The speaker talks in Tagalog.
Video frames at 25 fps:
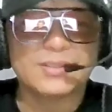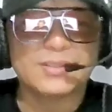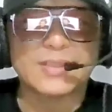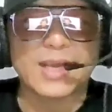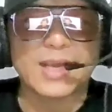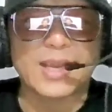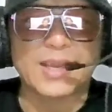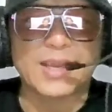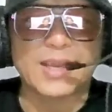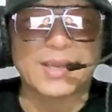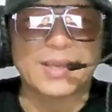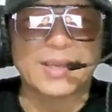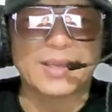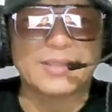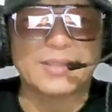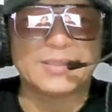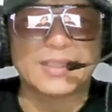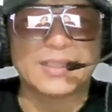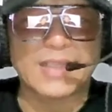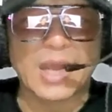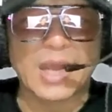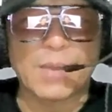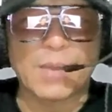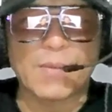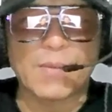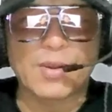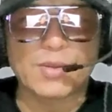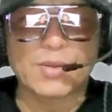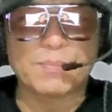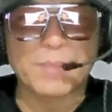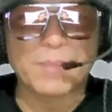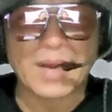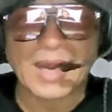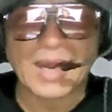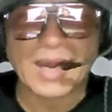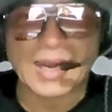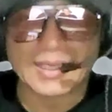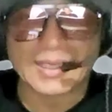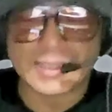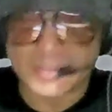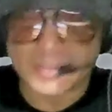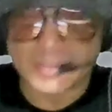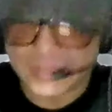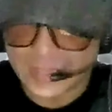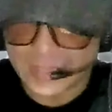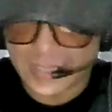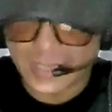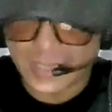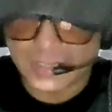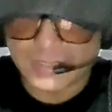dahil tinawag yung pangalan
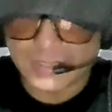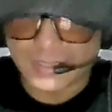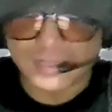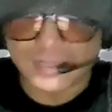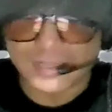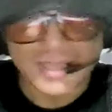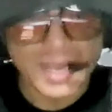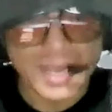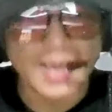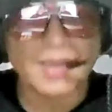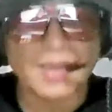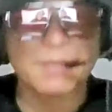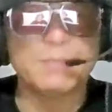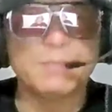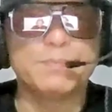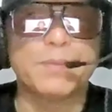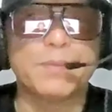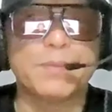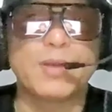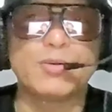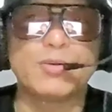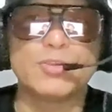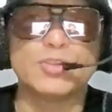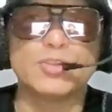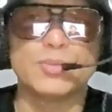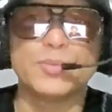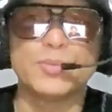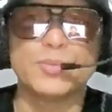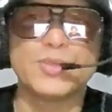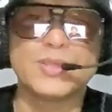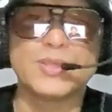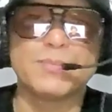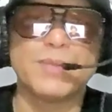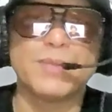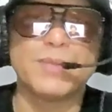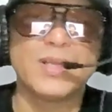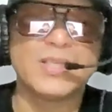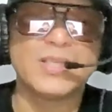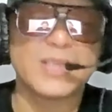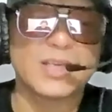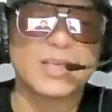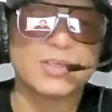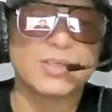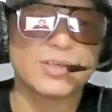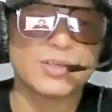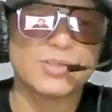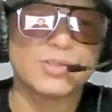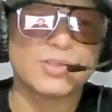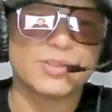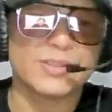niya sa live. Pero gusto ko po sabihin sa
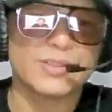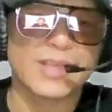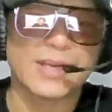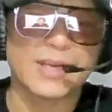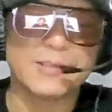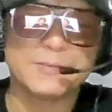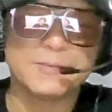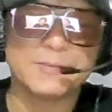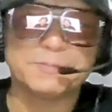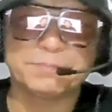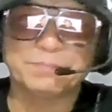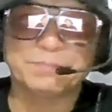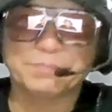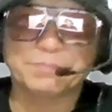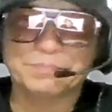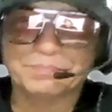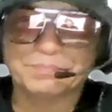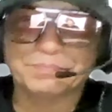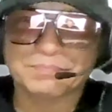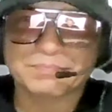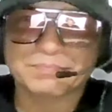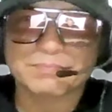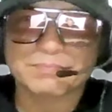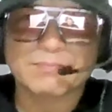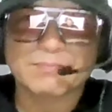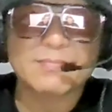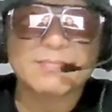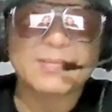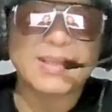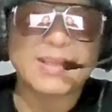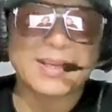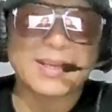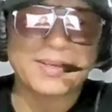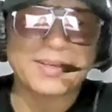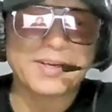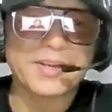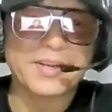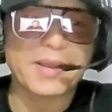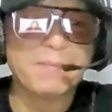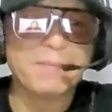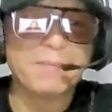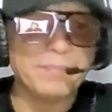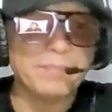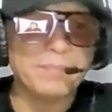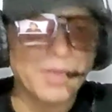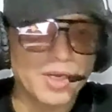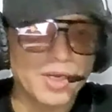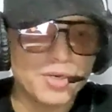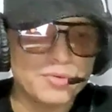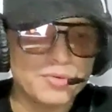inyo, yung nag
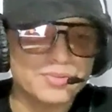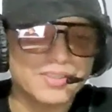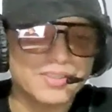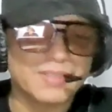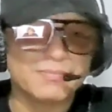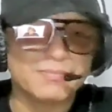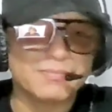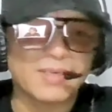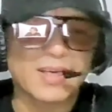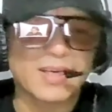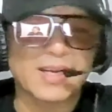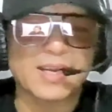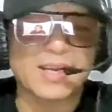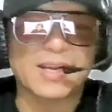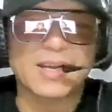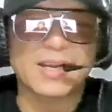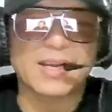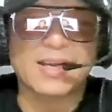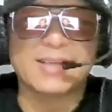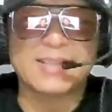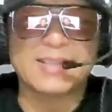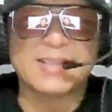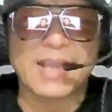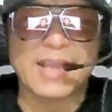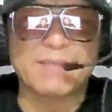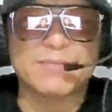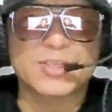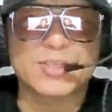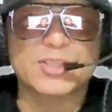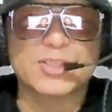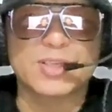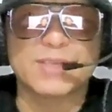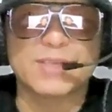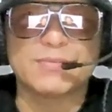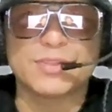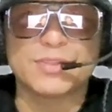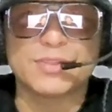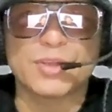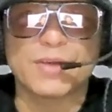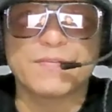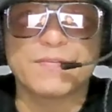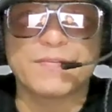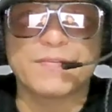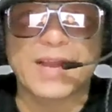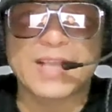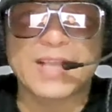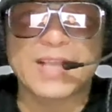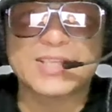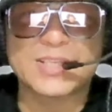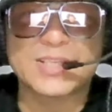re-upload ng mga live stream ni Doc
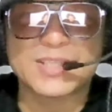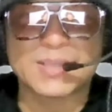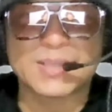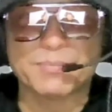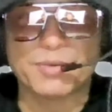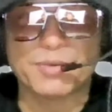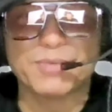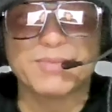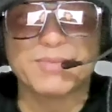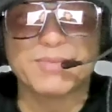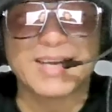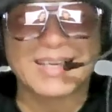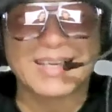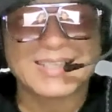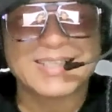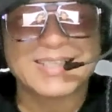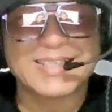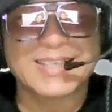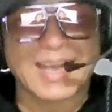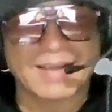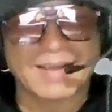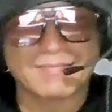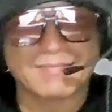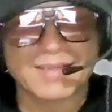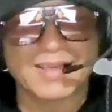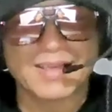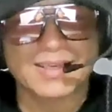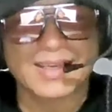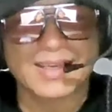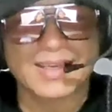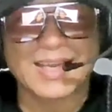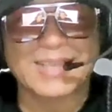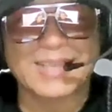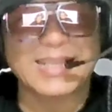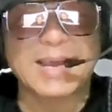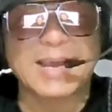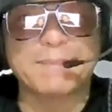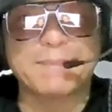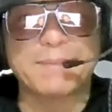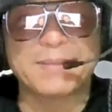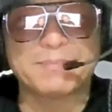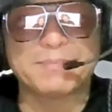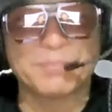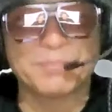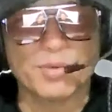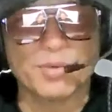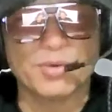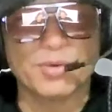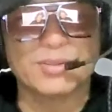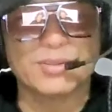Francis, yun po yung mga scammer. Kaya
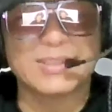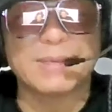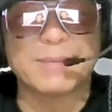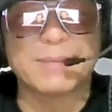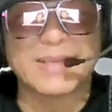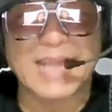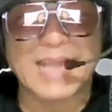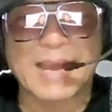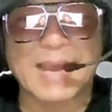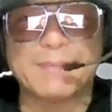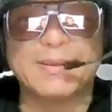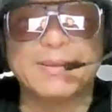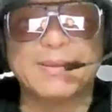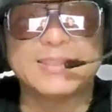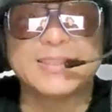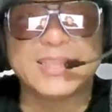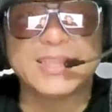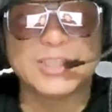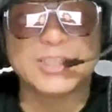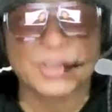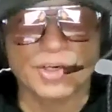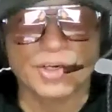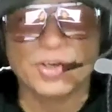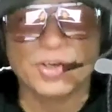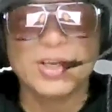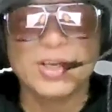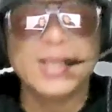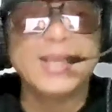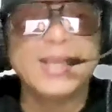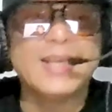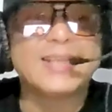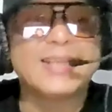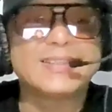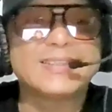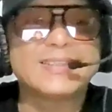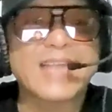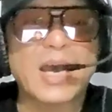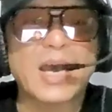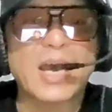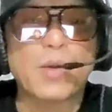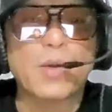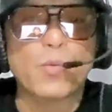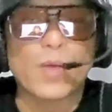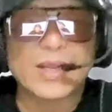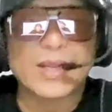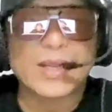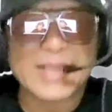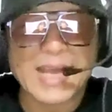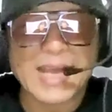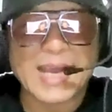dapat po na malaman ninyo na
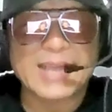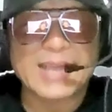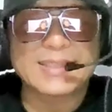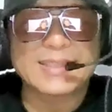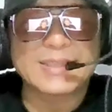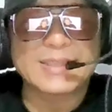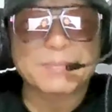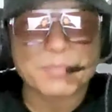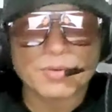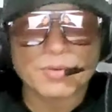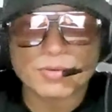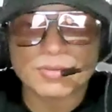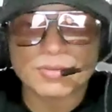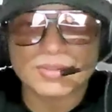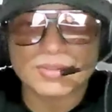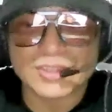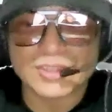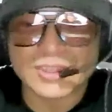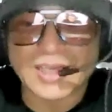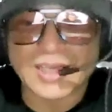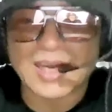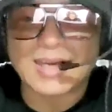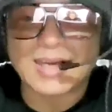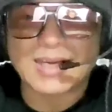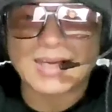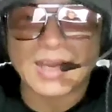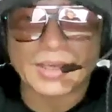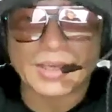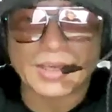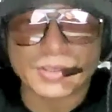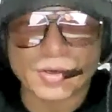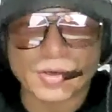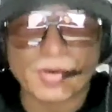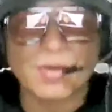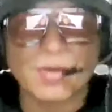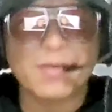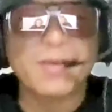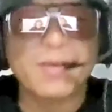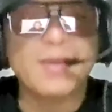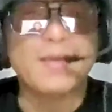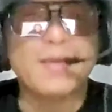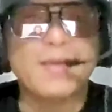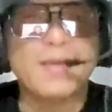wala na po siya ngayong